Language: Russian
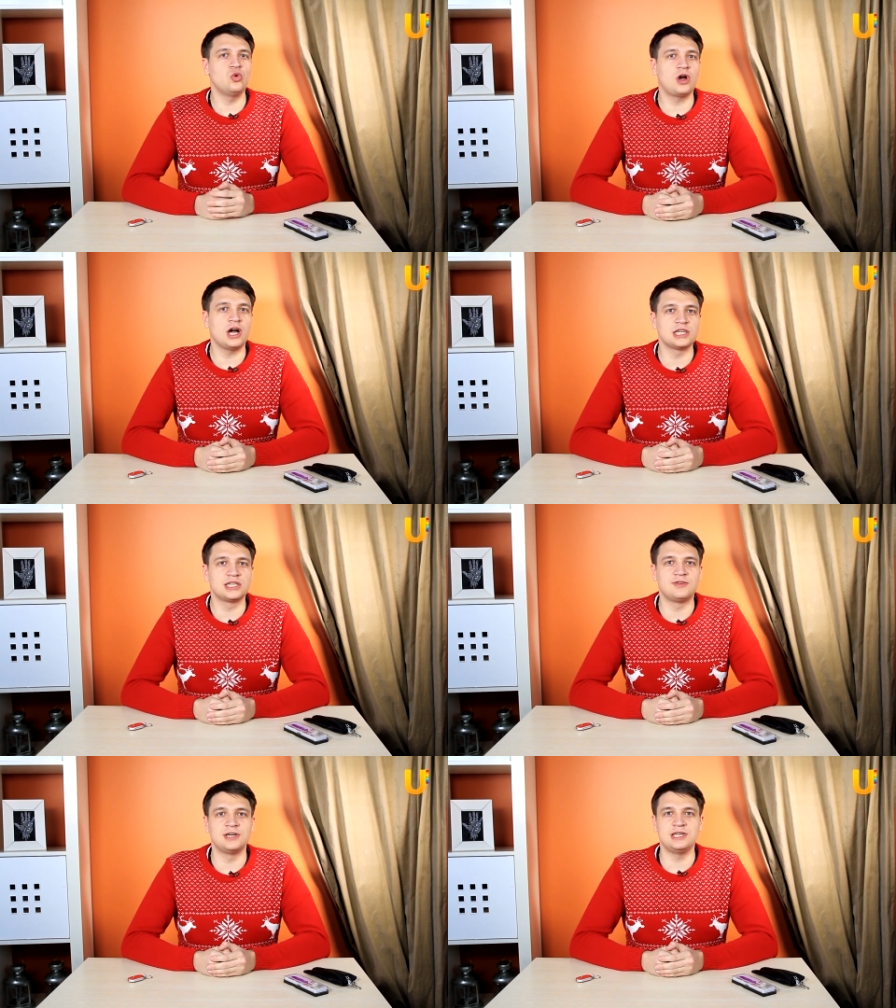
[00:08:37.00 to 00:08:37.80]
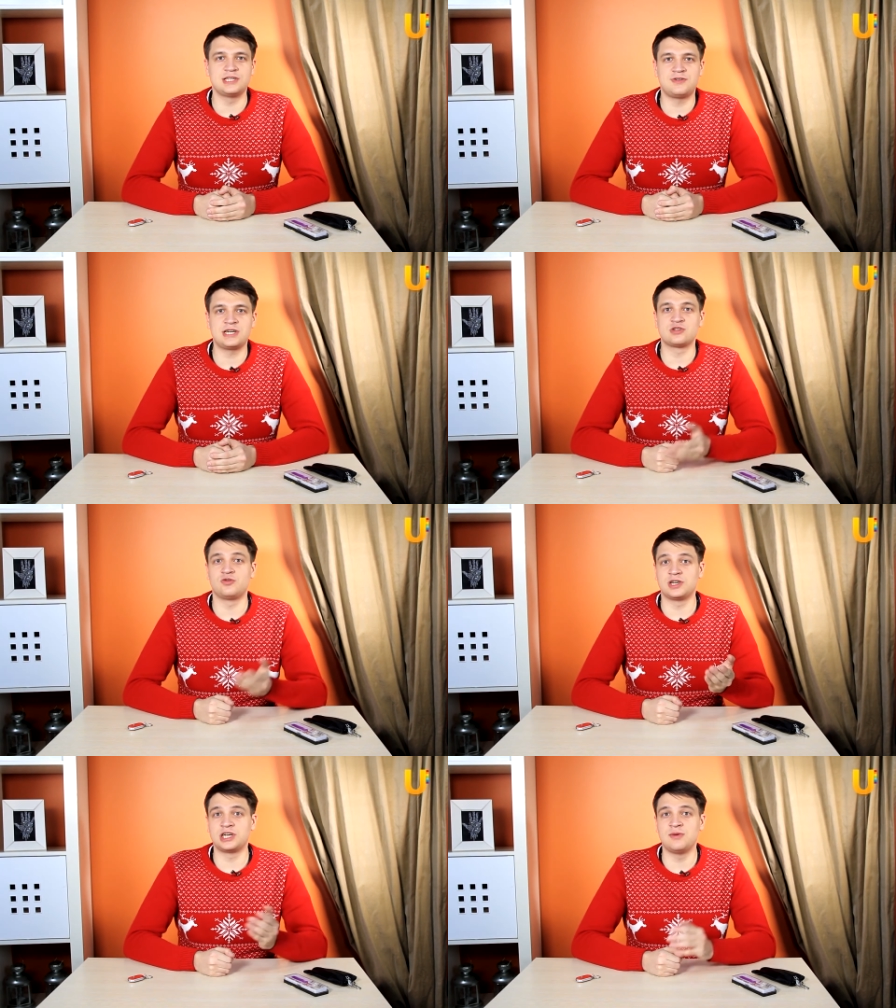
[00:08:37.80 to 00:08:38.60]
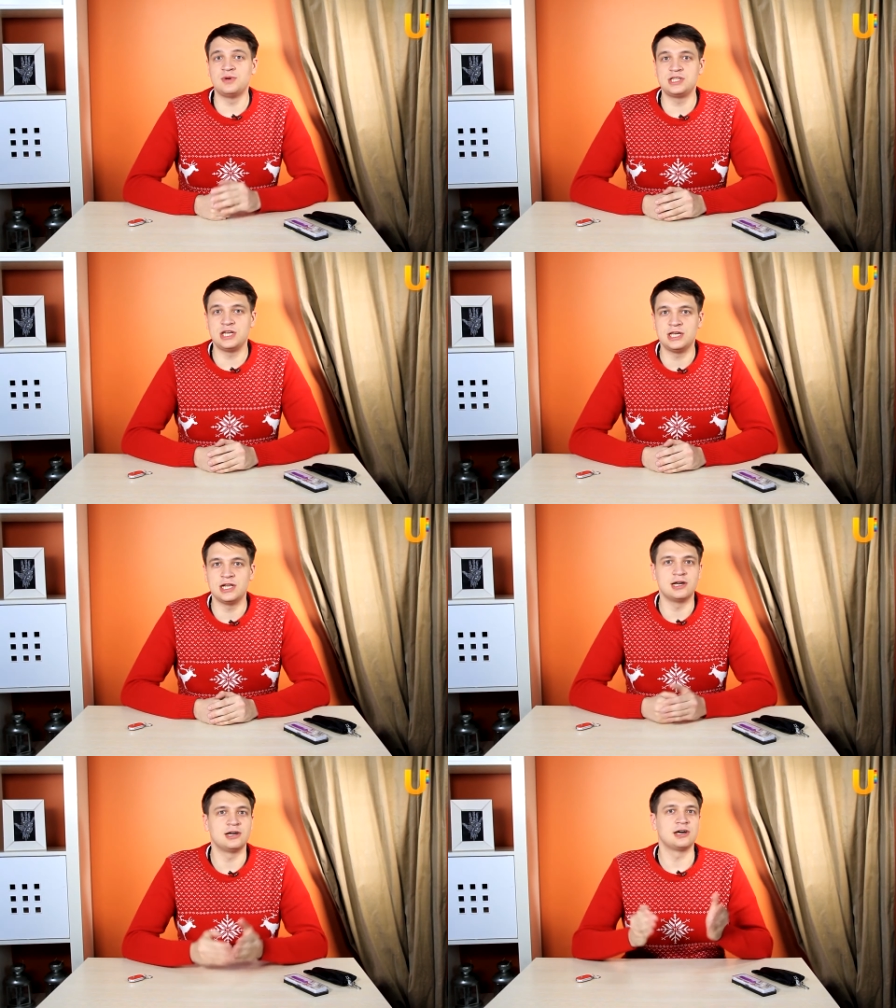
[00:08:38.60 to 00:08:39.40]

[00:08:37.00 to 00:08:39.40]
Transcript: у каждого из вас, уважаемые зрители,